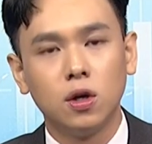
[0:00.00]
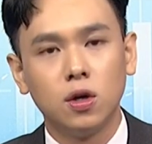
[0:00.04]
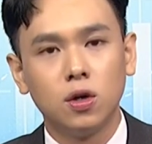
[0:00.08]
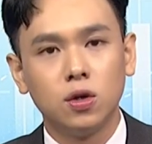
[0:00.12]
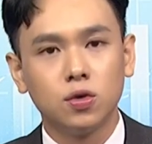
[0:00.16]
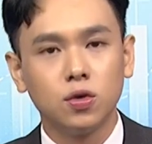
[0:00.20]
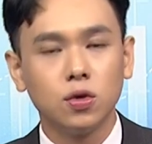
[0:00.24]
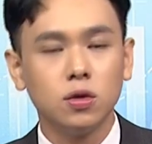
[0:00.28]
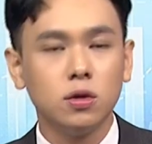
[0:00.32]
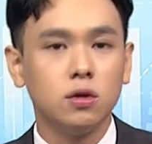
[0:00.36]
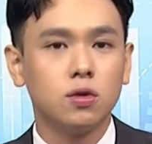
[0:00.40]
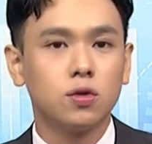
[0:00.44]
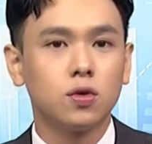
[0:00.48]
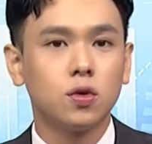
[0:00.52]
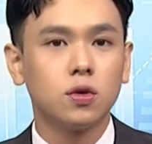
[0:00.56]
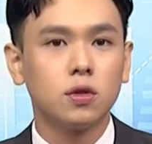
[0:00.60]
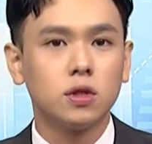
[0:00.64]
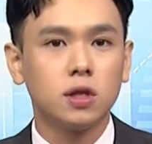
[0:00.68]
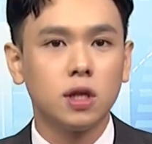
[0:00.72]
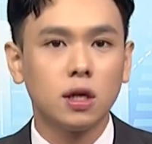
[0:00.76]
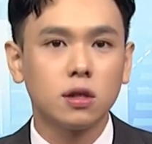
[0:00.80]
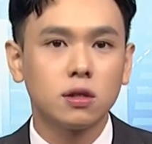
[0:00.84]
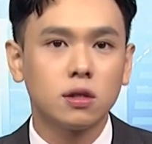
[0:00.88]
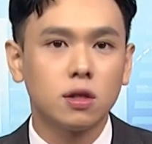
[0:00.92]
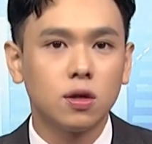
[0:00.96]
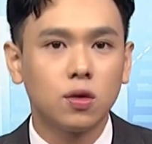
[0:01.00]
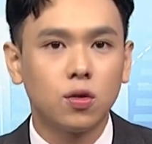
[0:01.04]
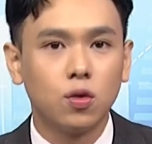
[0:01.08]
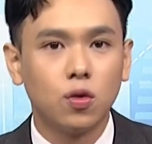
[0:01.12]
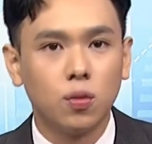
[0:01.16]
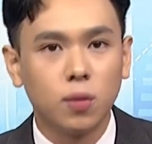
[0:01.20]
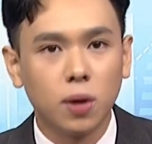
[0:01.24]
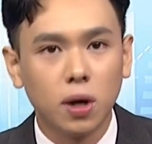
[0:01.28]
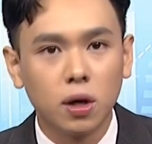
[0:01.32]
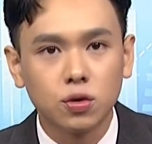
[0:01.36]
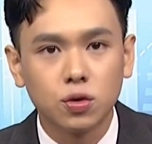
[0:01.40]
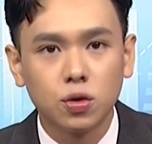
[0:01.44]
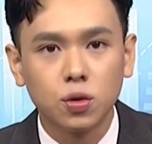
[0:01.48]
所以你说这样子的股
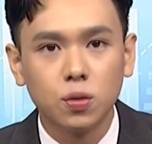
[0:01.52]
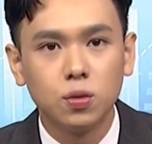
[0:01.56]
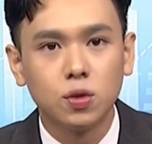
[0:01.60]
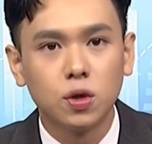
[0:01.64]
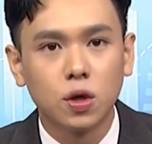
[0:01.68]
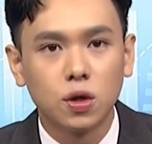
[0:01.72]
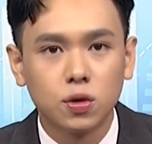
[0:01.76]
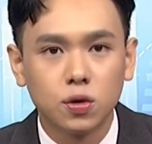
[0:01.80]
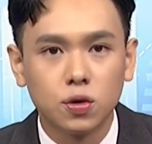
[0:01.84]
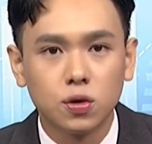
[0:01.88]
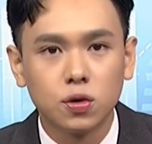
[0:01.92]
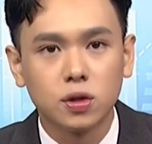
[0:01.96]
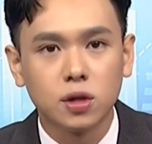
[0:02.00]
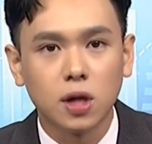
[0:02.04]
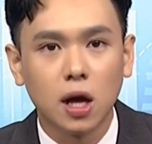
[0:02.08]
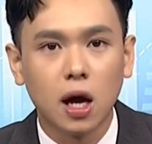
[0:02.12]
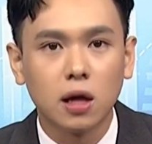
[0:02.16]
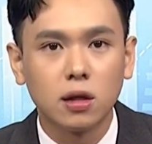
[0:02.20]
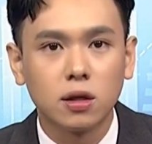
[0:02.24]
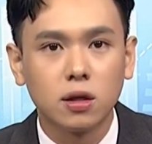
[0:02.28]
票需不需要去杀